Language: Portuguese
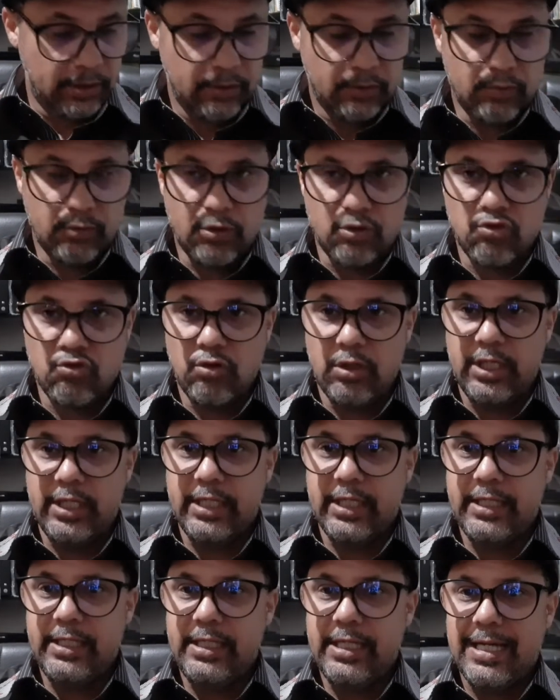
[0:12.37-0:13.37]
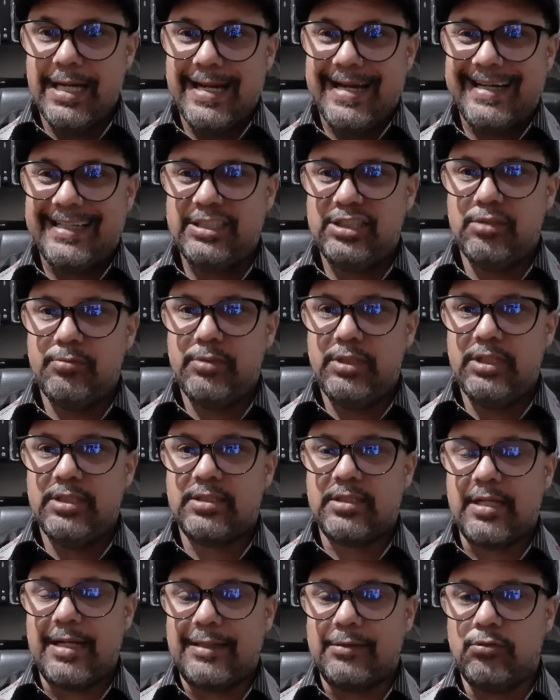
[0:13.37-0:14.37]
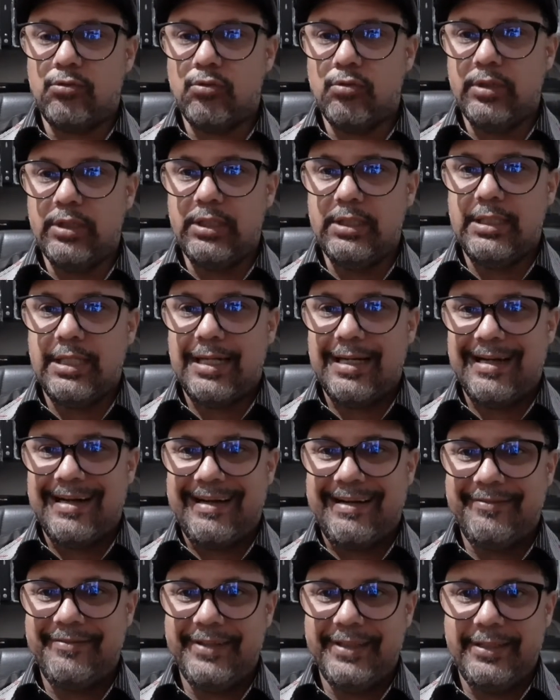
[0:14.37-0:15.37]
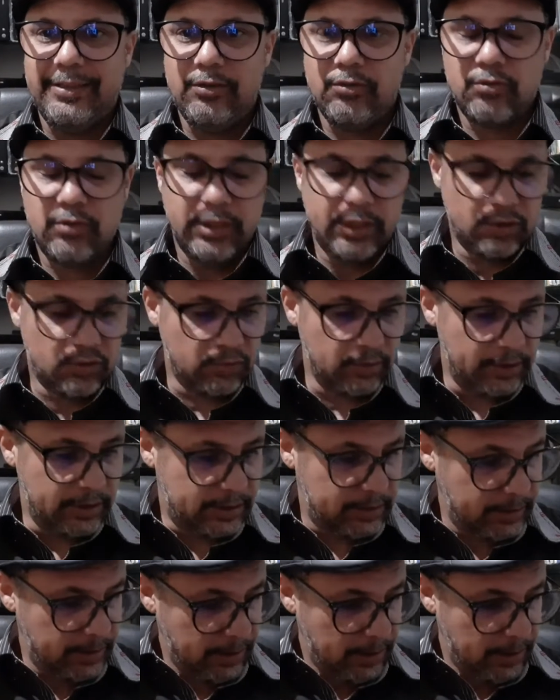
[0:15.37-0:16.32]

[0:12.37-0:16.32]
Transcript: nosso colega aí, administrador aí da Avelino Coleções.